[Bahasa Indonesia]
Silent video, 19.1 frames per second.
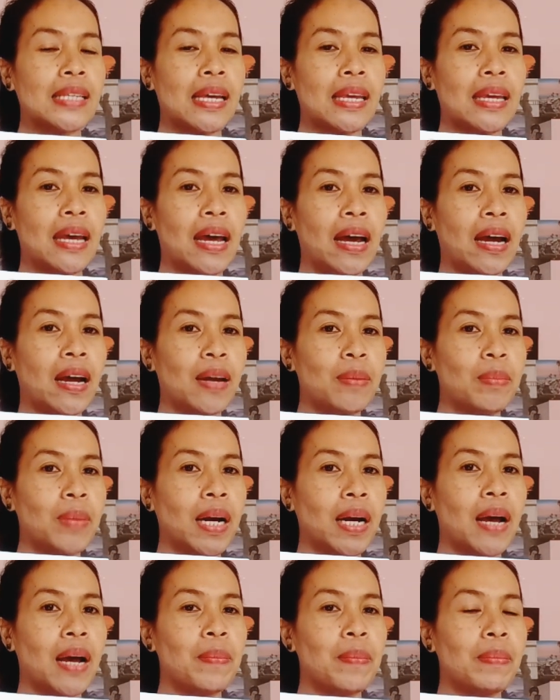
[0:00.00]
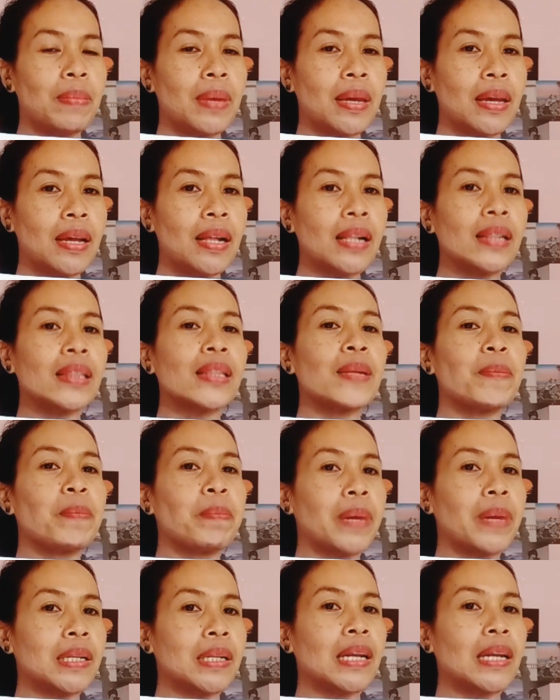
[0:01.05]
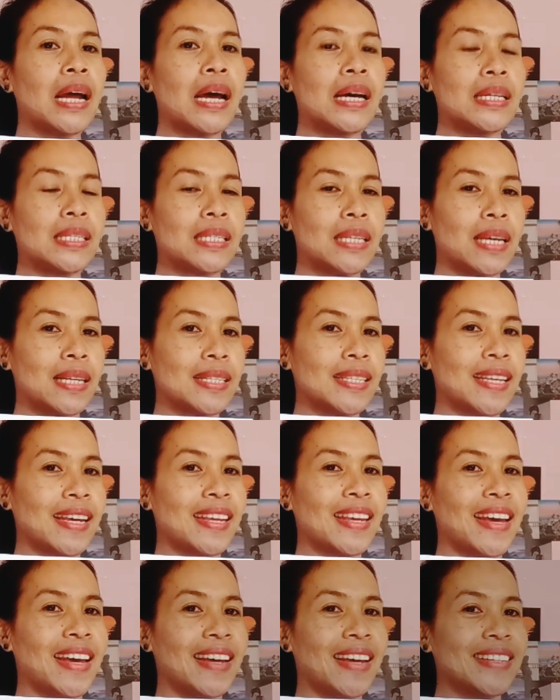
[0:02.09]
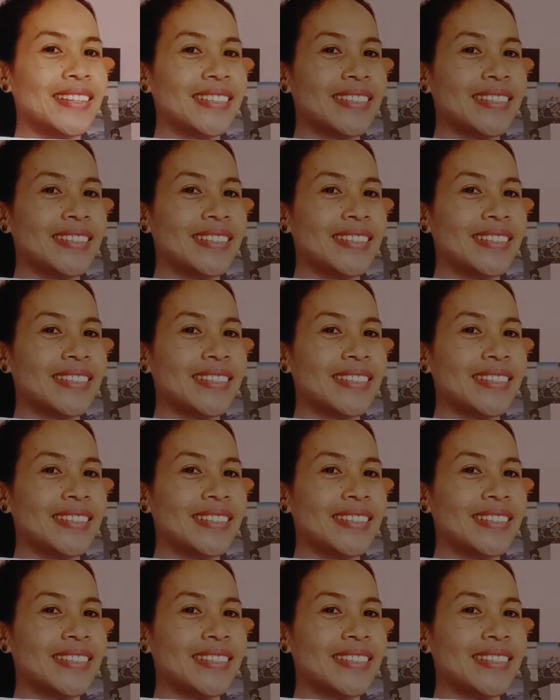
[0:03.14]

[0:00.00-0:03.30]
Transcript: saya akan mengambil tempat rahasia saya